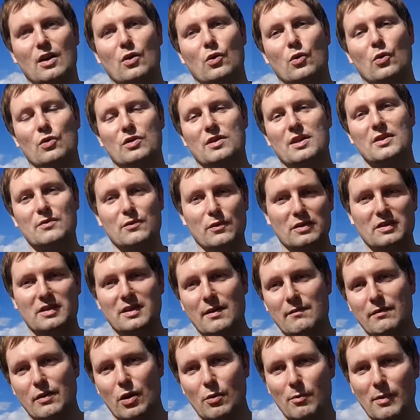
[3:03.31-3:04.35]
Und das wollte
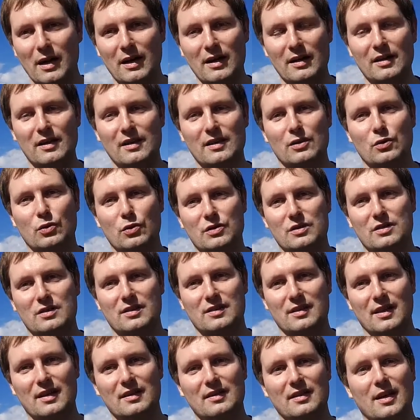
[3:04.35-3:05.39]
ich einfach nochmal äh, kurz
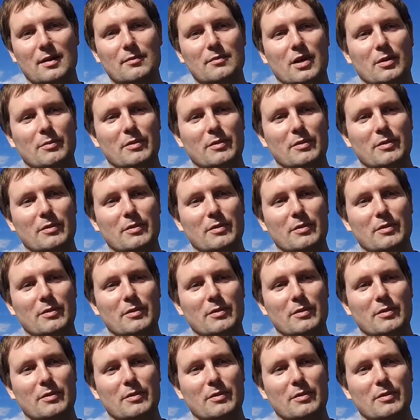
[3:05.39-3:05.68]
gesagt haben,